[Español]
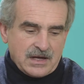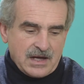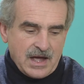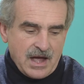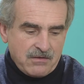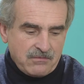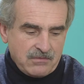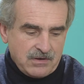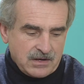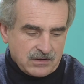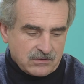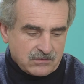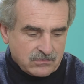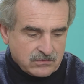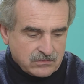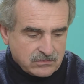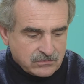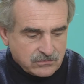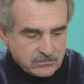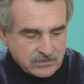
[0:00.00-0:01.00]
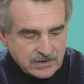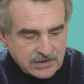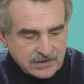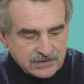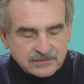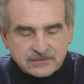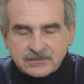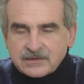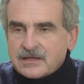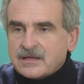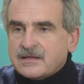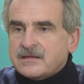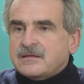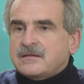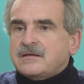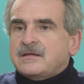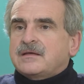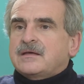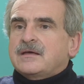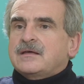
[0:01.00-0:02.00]
habla con una cantidad de
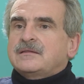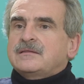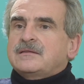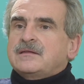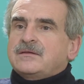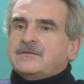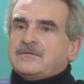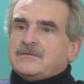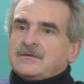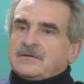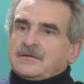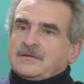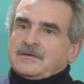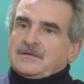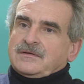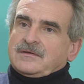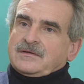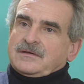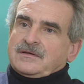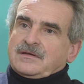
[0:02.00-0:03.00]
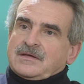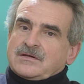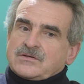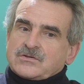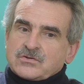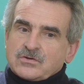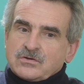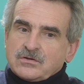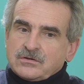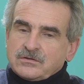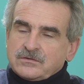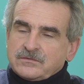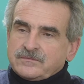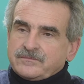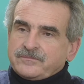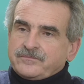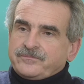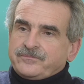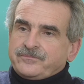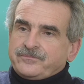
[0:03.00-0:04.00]
dirigentes que
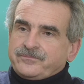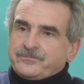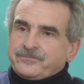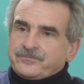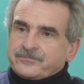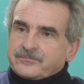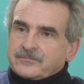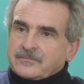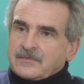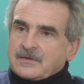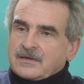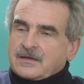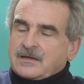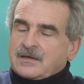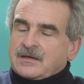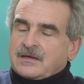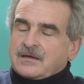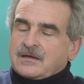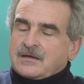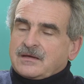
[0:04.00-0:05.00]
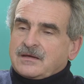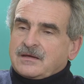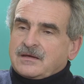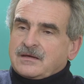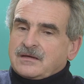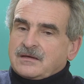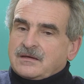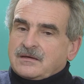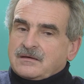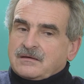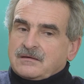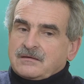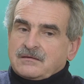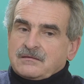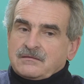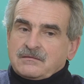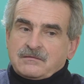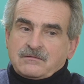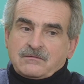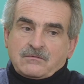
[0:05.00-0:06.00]
son, que,
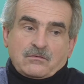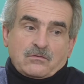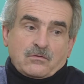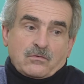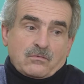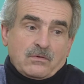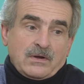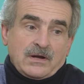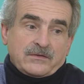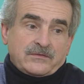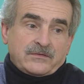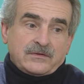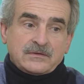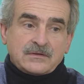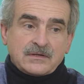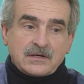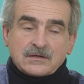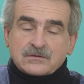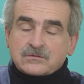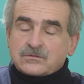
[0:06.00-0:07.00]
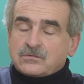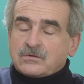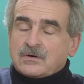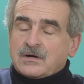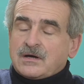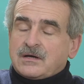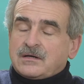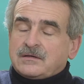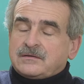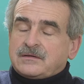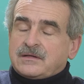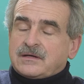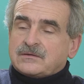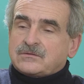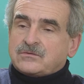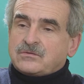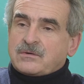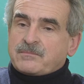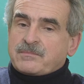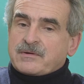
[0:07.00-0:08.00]
con los cuales interactúa,
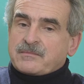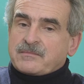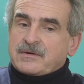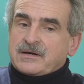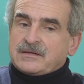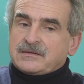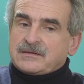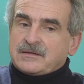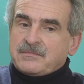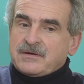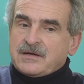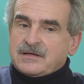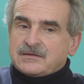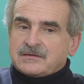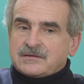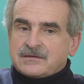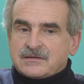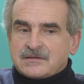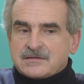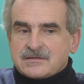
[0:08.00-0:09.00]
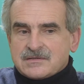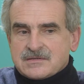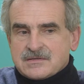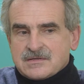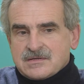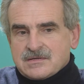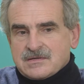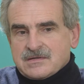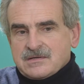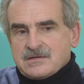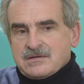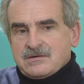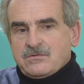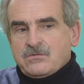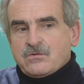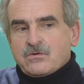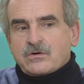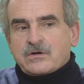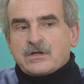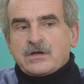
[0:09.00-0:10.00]
interactúa permanentemente.
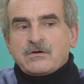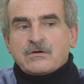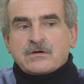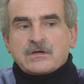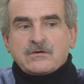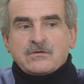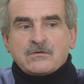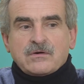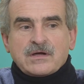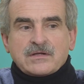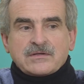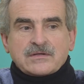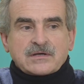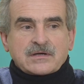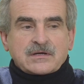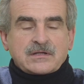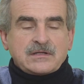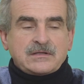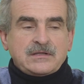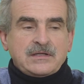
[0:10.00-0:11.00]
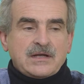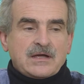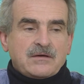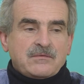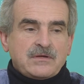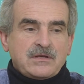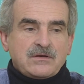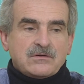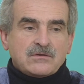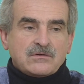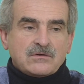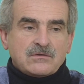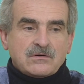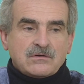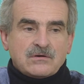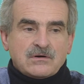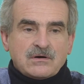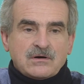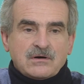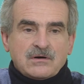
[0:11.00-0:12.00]
No creo que no haya. Cristina
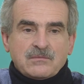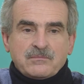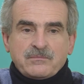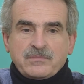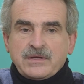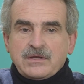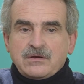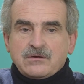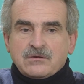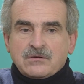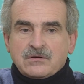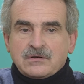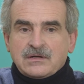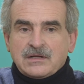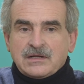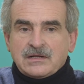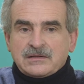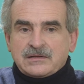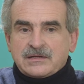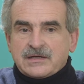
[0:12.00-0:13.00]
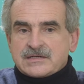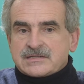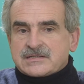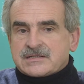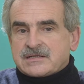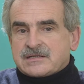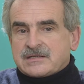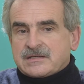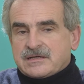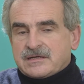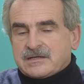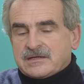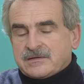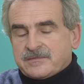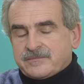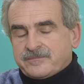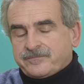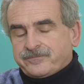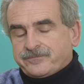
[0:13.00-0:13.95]
vino, vino el 13 de,